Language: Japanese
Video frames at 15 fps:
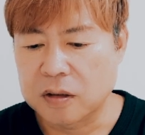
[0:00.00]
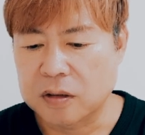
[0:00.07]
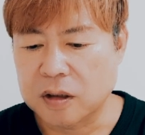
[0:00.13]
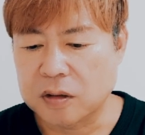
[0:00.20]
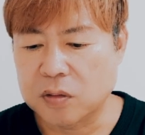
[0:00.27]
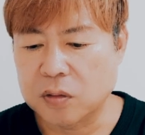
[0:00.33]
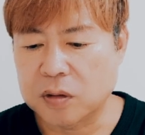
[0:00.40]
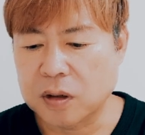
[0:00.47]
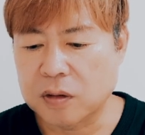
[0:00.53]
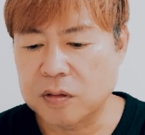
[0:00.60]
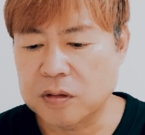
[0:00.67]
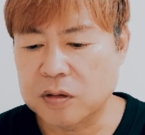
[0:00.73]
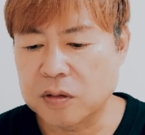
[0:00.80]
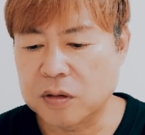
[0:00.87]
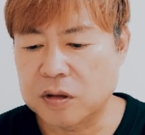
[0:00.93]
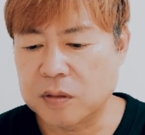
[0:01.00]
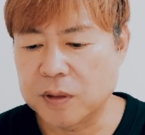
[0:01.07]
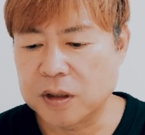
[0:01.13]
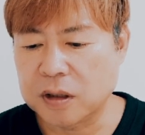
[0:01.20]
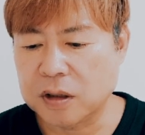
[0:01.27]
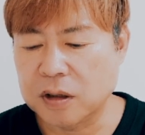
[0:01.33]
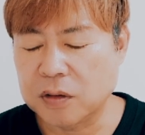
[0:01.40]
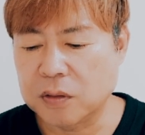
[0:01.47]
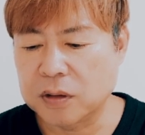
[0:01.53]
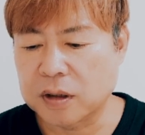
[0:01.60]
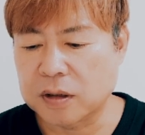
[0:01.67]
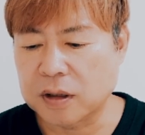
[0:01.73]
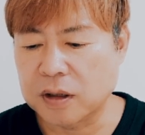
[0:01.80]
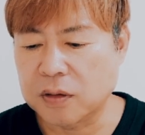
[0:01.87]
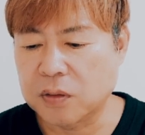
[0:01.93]
佐藤健史上一番高い子
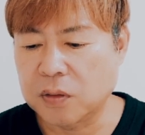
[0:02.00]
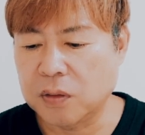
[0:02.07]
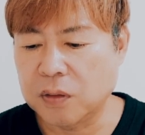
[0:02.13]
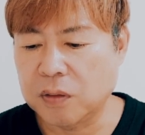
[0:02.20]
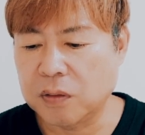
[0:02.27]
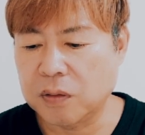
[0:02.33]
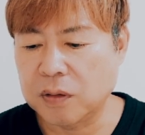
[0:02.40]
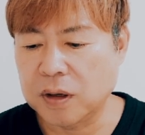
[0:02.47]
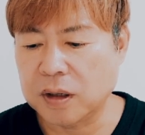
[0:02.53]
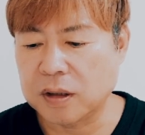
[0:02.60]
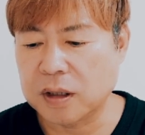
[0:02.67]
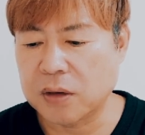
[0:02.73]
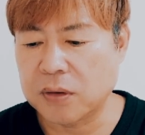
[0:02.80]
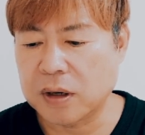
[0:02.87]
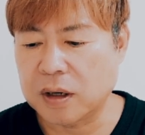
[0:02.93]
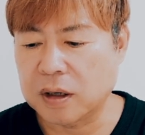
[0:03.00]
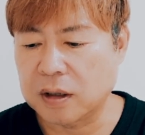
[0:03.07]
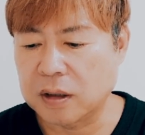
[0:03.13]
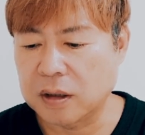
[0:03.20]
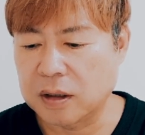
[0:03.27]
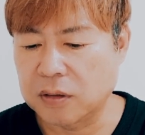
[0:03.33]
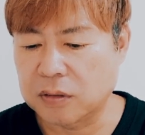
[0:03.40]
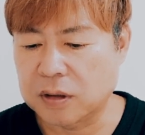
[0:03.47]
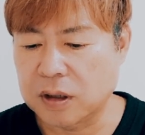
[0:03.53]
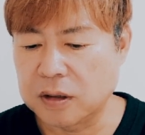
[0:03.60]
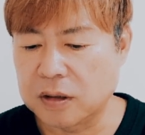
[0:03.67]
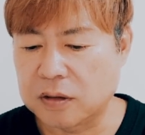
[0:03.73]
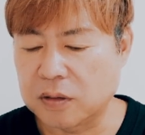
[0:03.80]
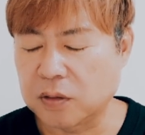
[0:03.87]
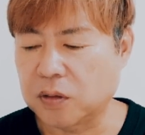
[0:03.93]
で最高やったわって言っ
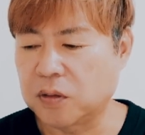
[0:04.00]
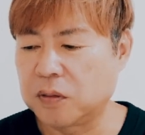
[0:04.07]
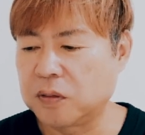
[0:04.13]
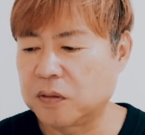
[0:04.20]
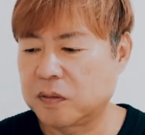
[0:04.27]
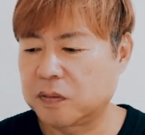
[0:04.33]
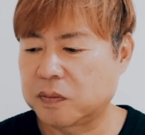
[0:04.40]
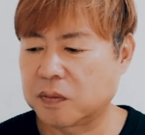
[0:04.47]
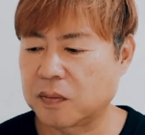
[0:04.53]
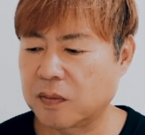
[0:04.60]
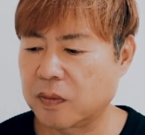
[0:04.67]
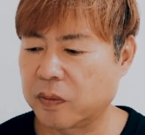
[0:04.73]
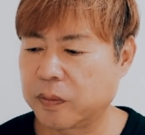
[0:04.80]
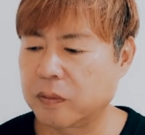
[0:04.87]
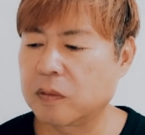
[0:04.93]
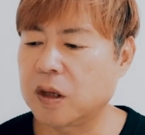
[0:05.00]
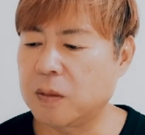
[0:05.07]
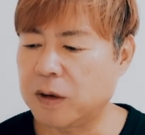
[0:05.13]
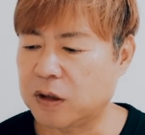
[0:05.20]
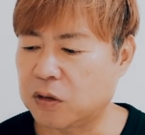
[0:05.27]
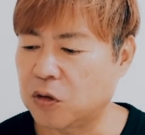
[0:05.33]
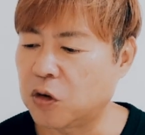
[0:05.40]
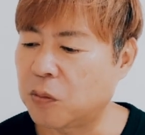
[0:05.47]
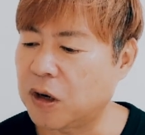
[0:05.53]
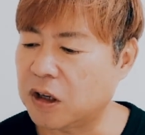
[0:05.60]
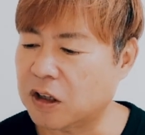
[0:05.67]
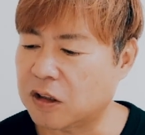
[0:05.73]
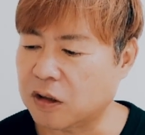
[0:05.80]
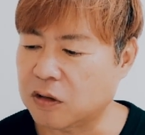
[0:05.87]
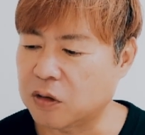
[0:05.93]
たんですよまあ、その
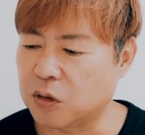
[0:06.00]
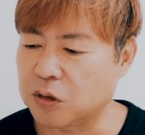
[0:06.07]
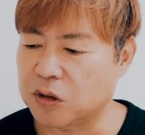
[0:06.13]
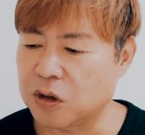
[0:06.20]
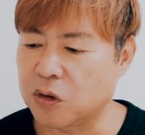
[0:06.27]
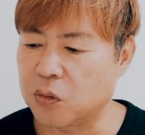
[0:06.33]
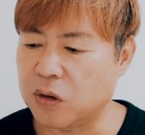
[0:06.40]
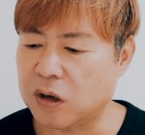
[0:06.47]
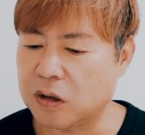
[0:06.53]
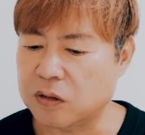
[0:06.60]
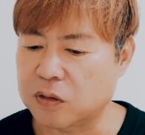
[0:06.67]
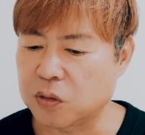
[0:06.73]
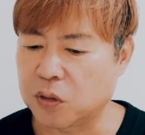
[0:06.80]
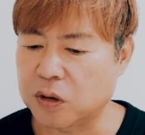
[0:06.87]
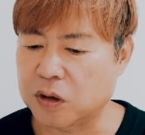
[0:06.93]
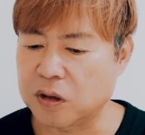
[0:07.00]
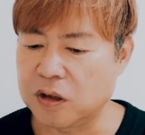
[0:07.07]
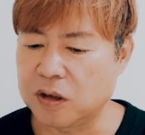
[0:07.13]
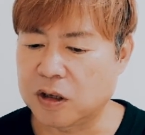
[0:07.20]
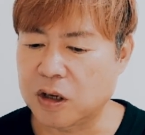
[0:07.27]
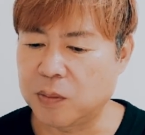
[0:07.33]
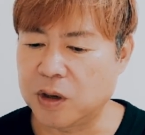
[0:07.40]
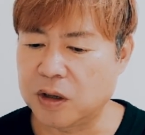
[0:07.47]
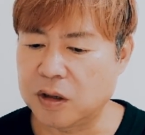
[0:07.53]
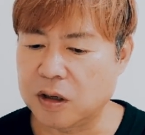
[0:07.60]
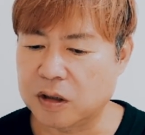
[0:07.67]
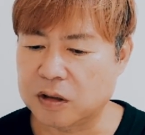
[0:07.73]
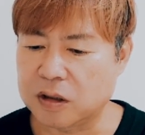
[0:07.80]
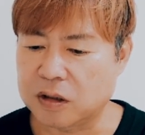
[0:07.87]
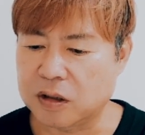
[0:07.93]
前に言ったクロちゃんはすごいイケメン
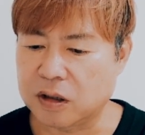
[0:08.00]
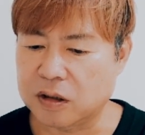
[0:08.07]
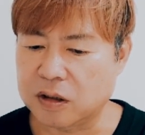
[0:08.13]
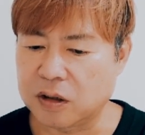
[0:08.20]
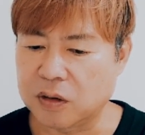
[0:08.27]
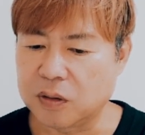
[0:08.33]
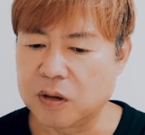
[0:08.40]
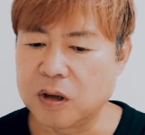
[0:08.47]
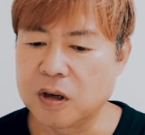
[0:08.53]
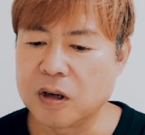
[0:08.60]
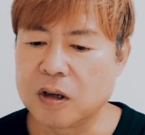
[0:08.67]
になってたっていう。